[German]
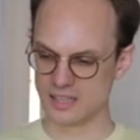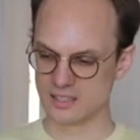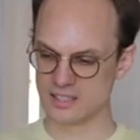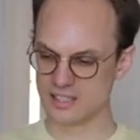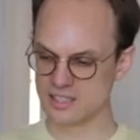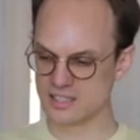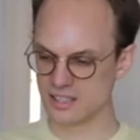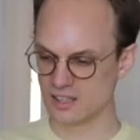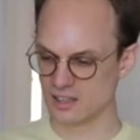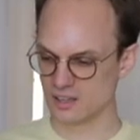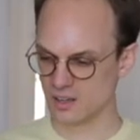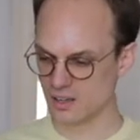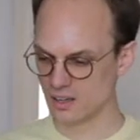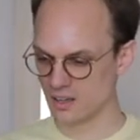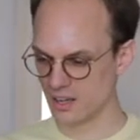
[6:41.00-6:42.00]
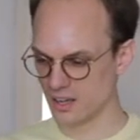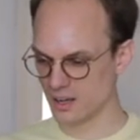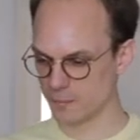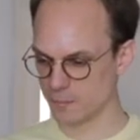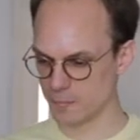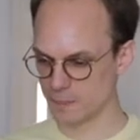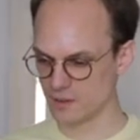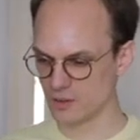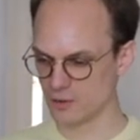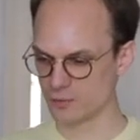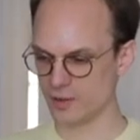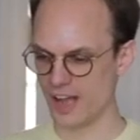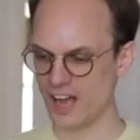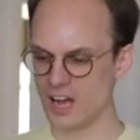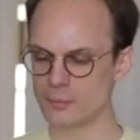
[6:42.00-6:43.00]
Diese ähm,
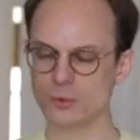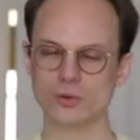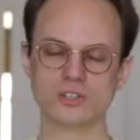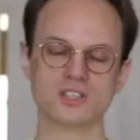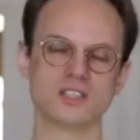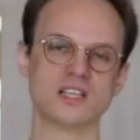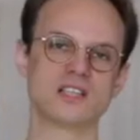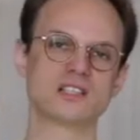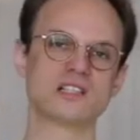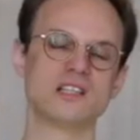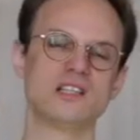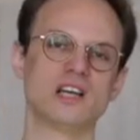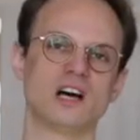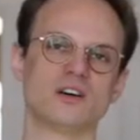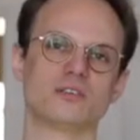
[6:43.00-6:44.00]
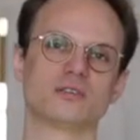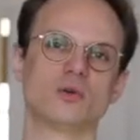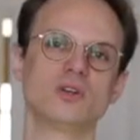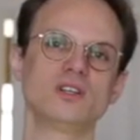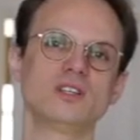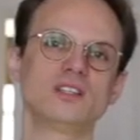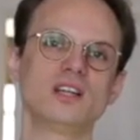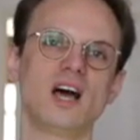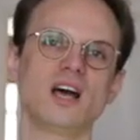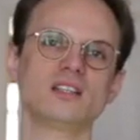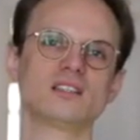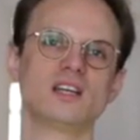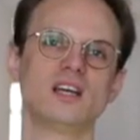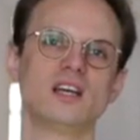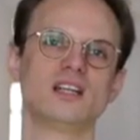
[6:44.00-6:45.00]
Färbung, die Nissel hier erfunden hat,